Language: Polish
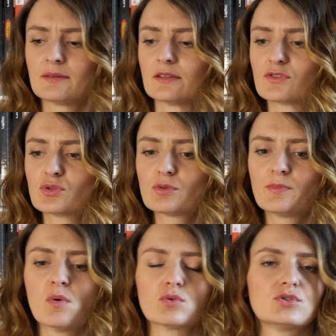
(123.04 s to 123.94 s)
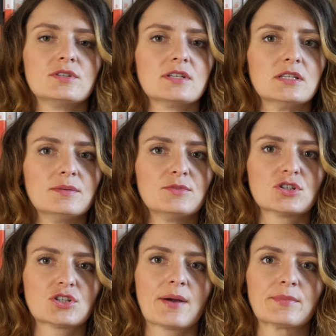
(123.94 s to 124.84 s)
ten wzór połączyć z innymi
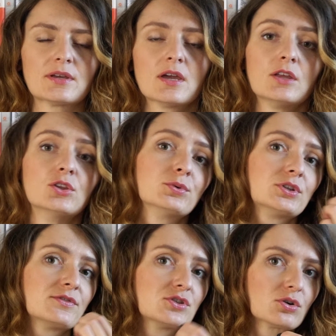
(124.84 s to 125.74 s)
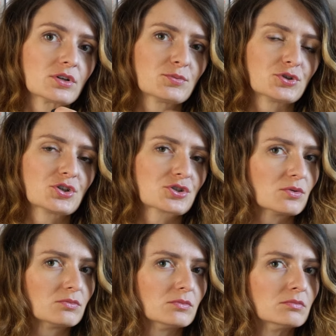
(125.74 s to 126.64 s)
rzeczami? No bo te wzory przecież
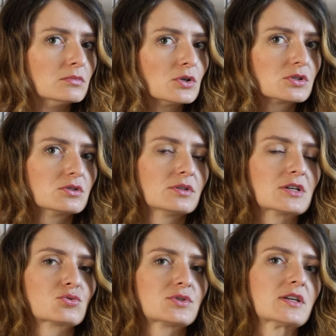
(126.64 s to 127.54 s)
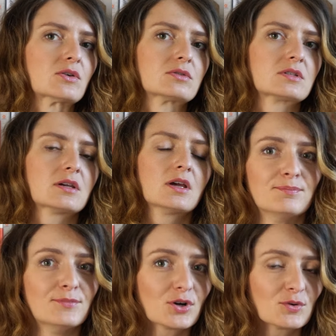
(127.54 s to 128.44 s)
są mocno narzucające.
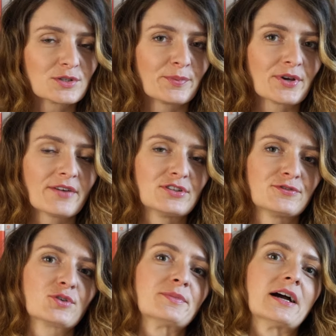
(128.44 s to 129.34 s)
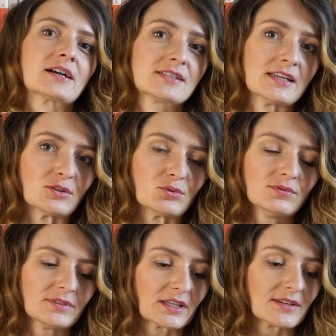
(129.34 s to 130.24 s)
Mogą się pojawić w formie
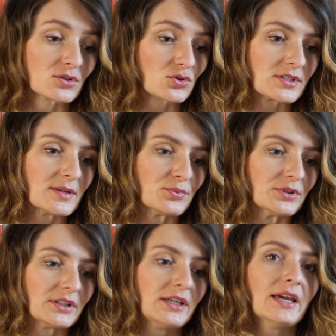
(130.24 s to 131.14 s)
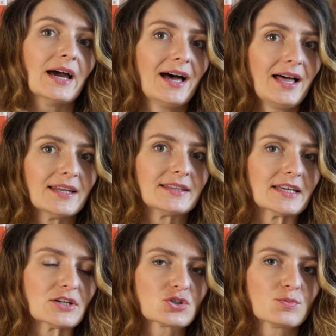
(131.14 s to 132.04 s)
akcentów, takie wzorzyste płytki, ale
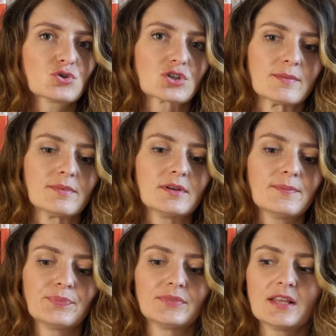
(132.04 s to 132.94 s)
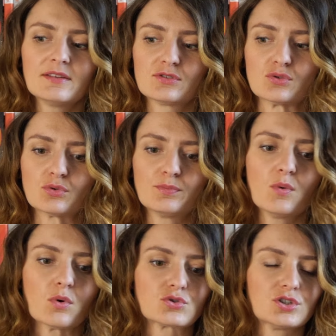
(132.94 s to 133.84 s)
też możemy ten wzór
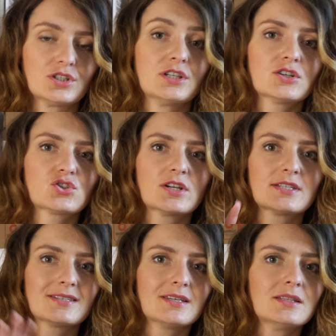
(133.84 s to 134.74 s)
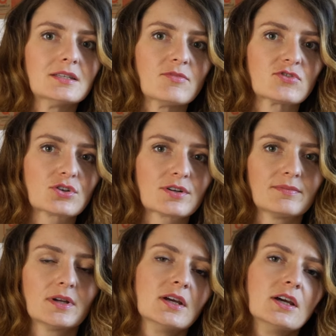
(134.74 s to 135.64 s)
połączyć jeszcze z innym wzorem.
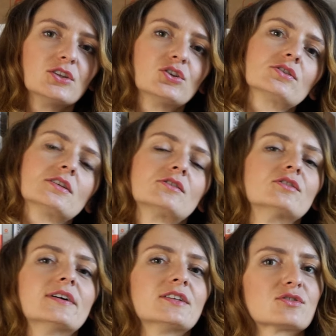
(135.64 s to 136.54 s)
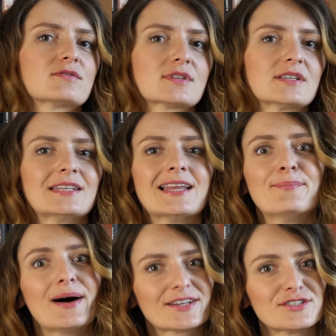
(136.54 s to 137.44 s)
To zdecydowanie rozwiązanie dla
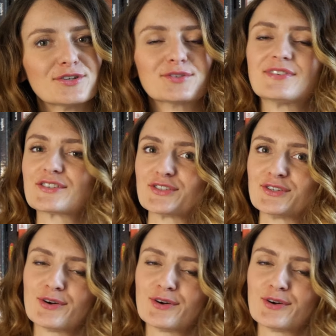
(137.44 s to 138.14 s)
bardziej odważnych